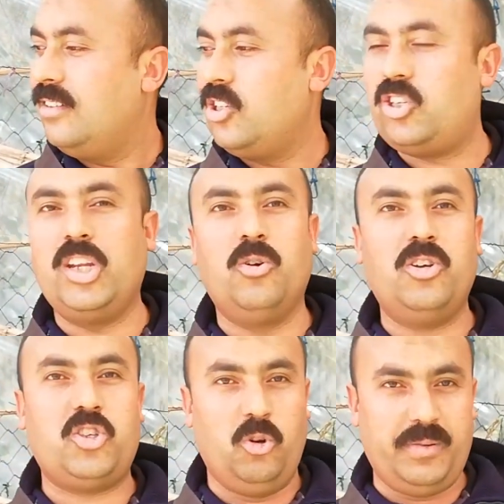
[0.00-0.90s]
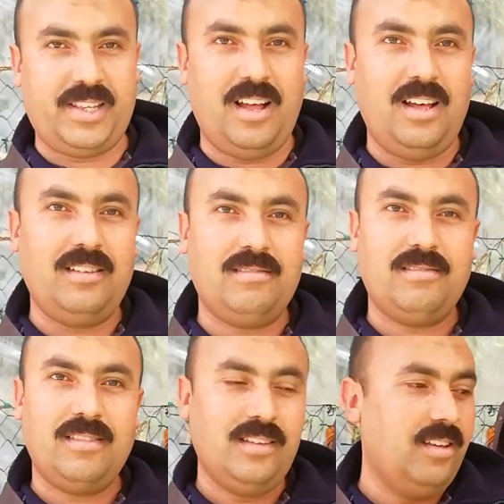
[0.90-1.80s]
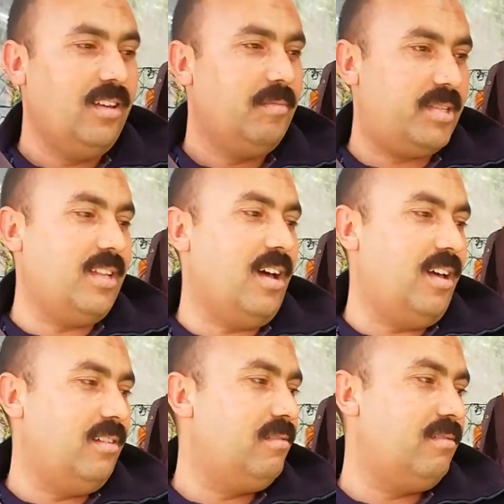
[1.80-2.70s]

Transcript: يشريو يشريو البصله البصله بصله